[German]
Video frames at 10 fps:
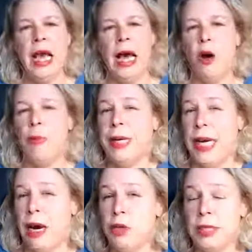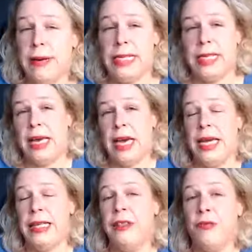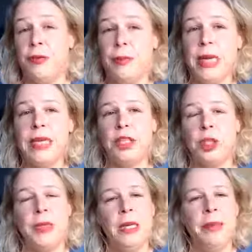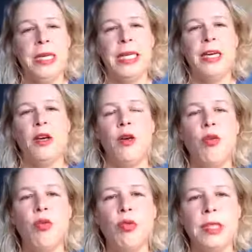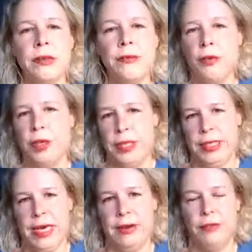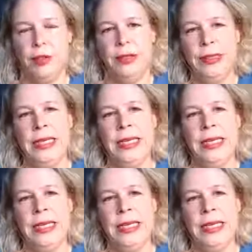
Auch bei der Auswahl der geeigneten Familienspiele bin ich ein großer Freund davon,